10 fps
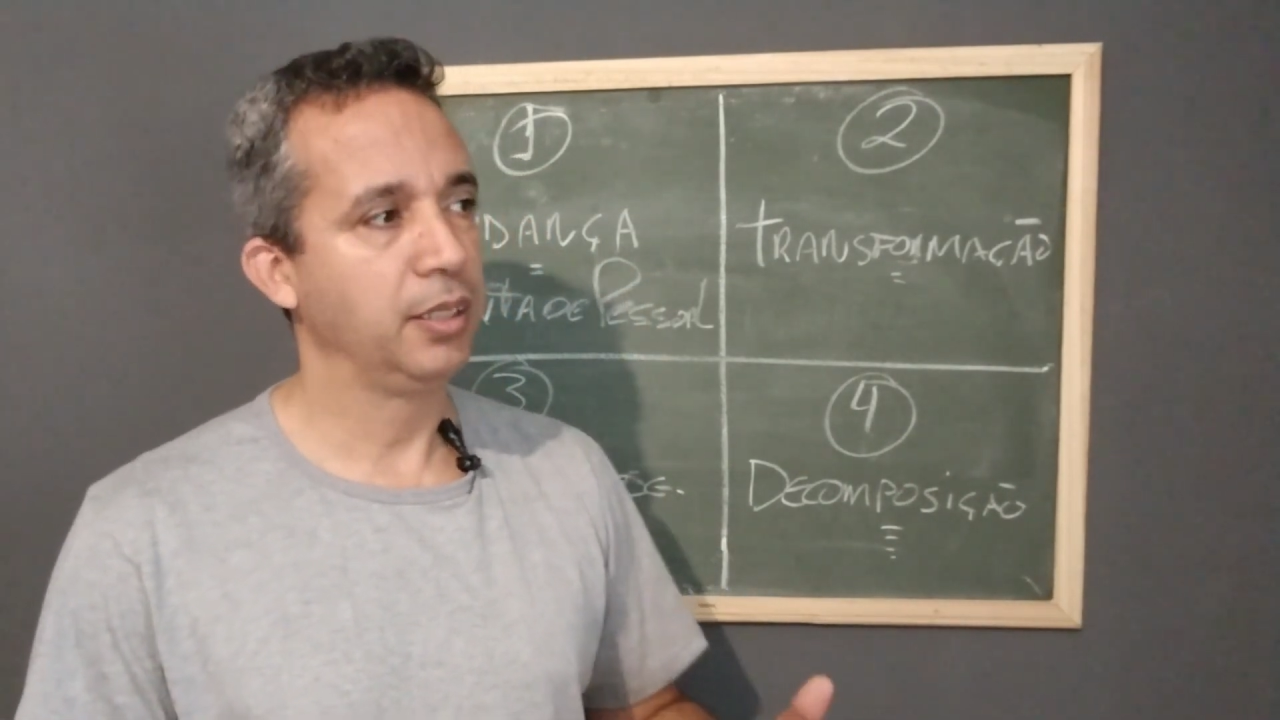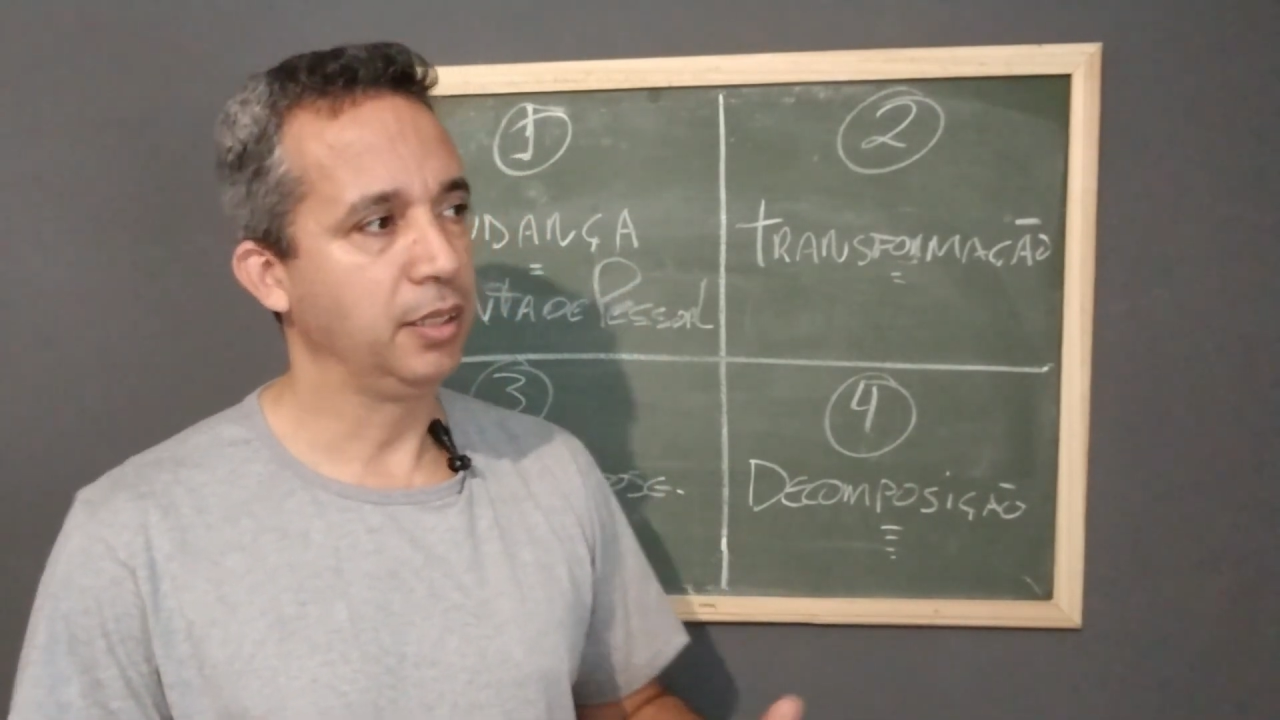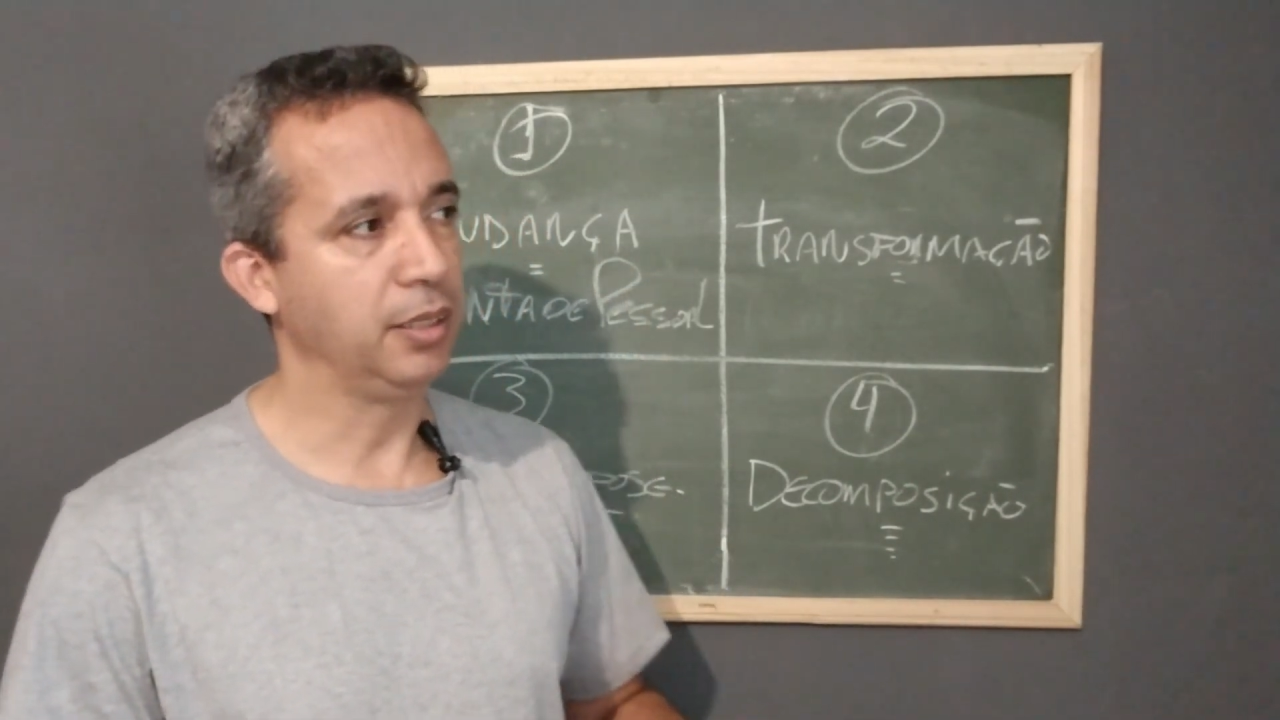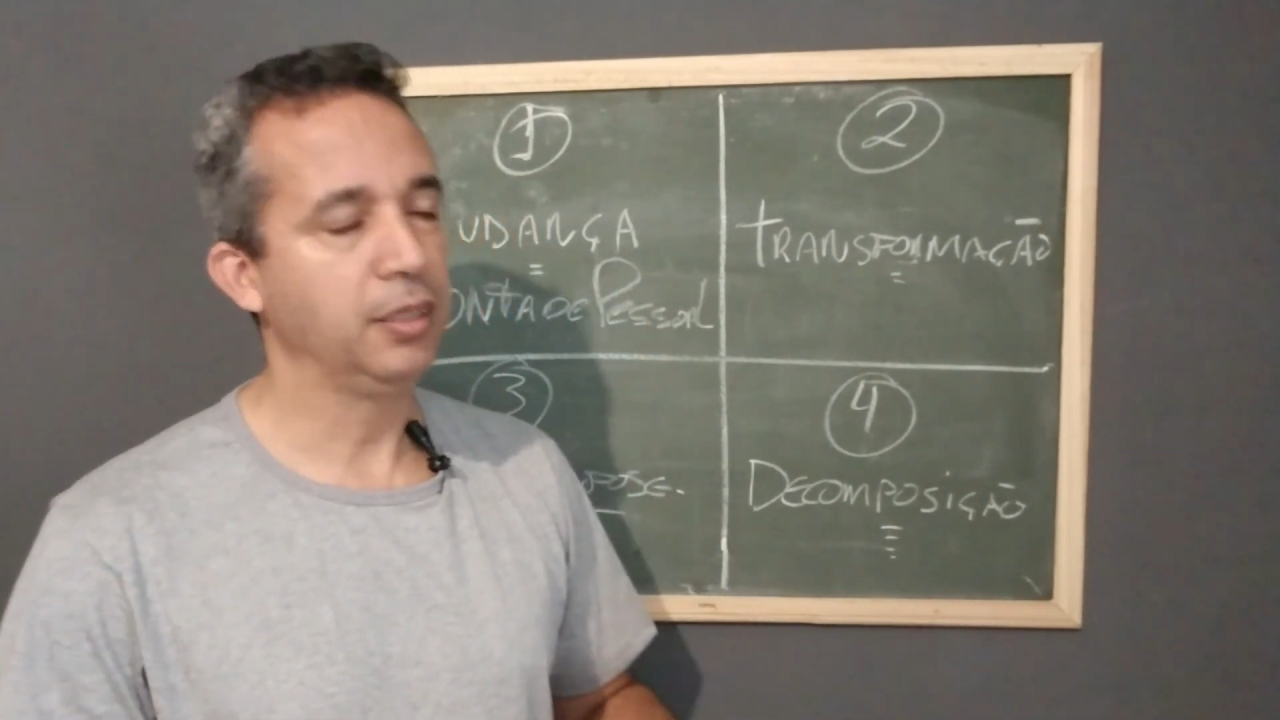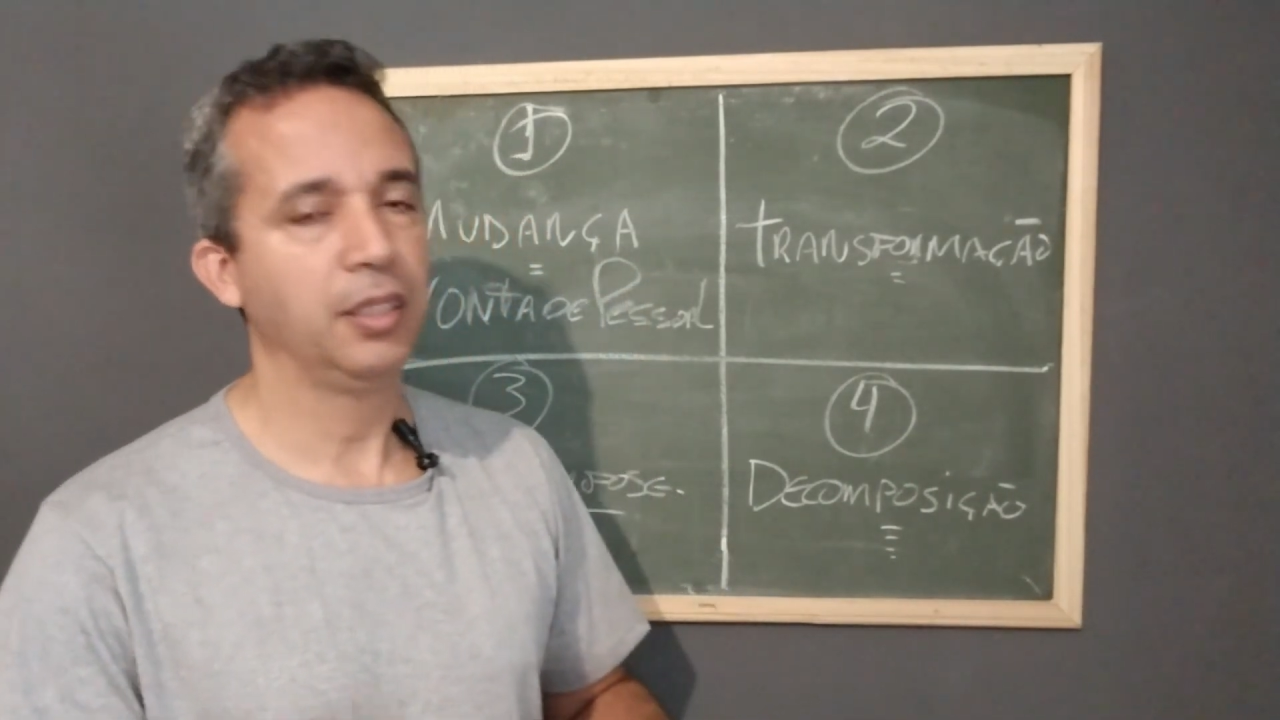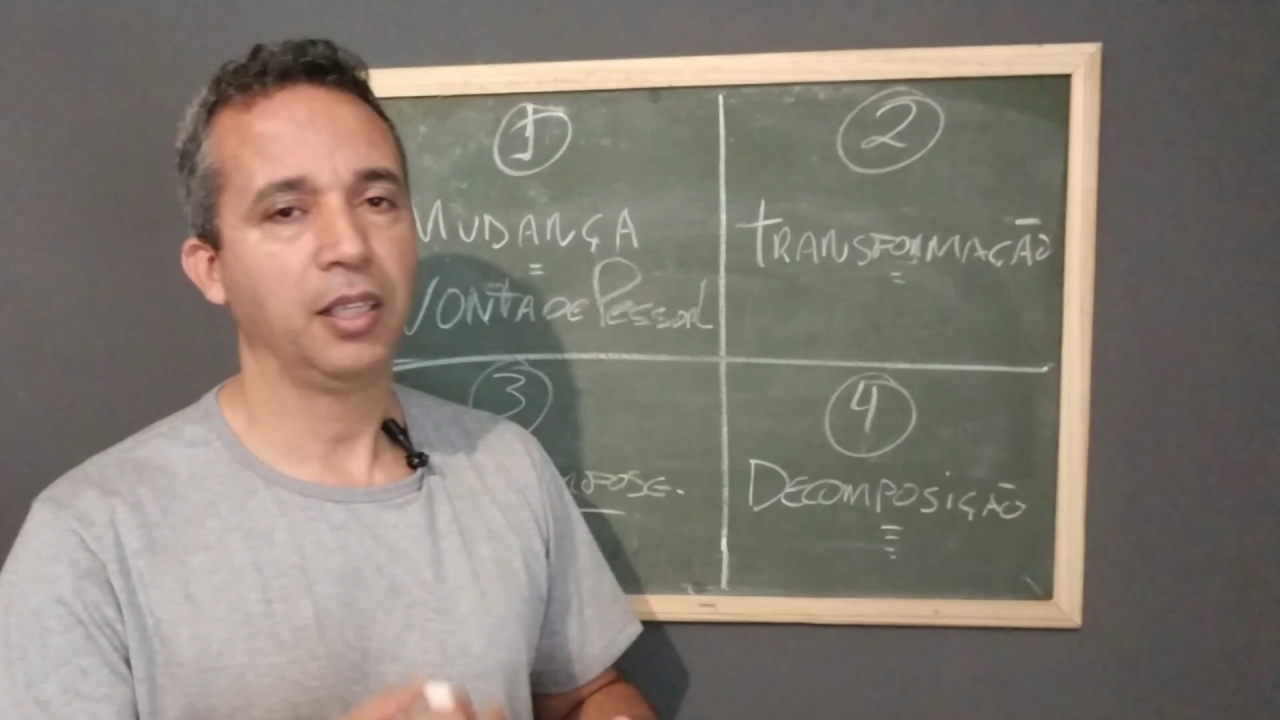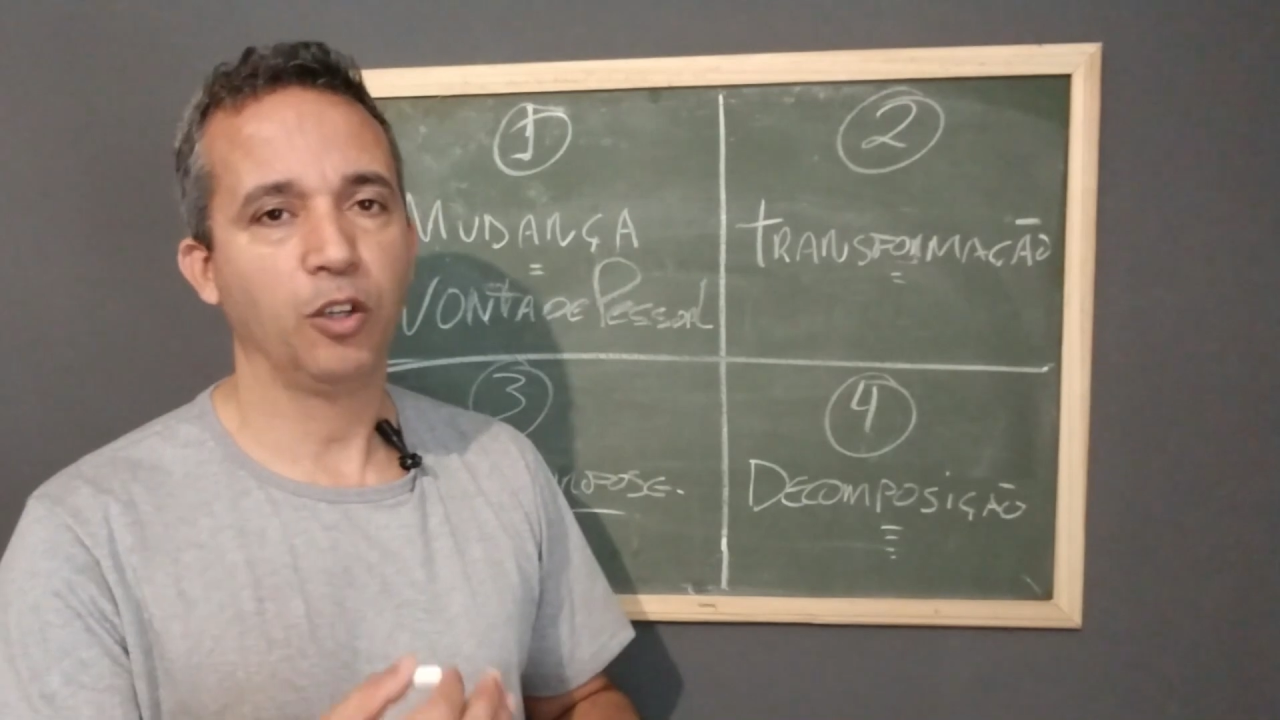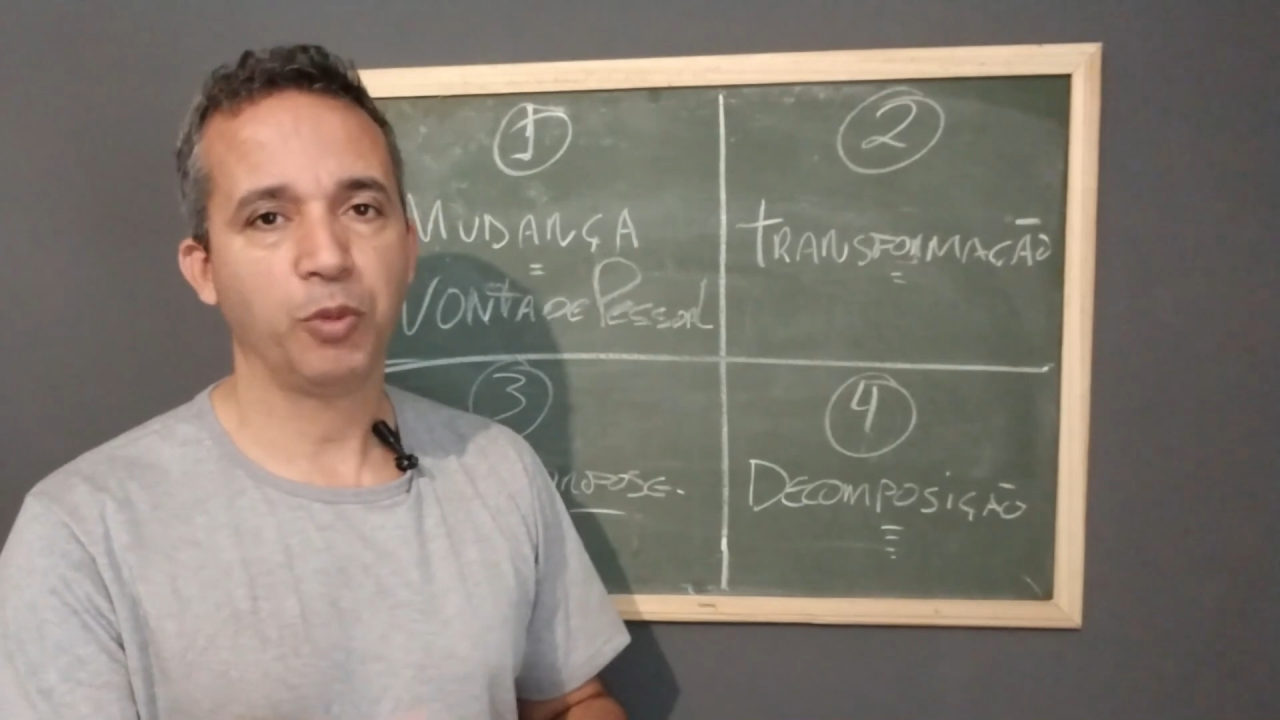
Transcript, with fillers: e é